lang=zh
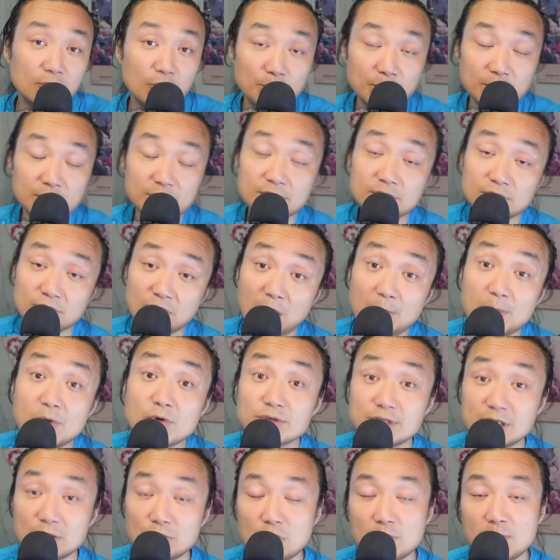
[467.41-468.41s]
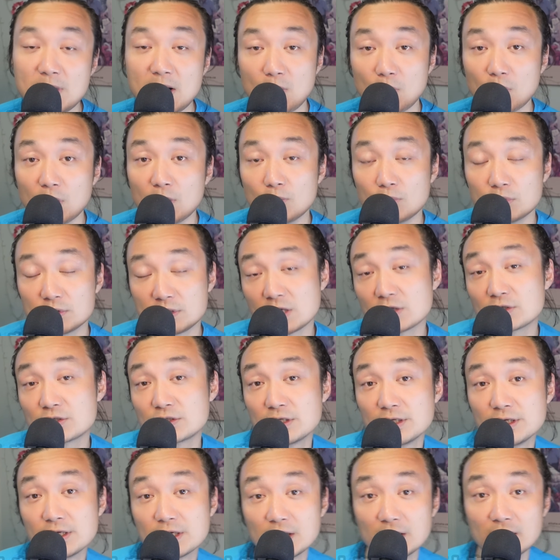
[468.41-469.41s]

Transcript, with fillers: 我们那个时候还没有结婚嘛，我我当时的那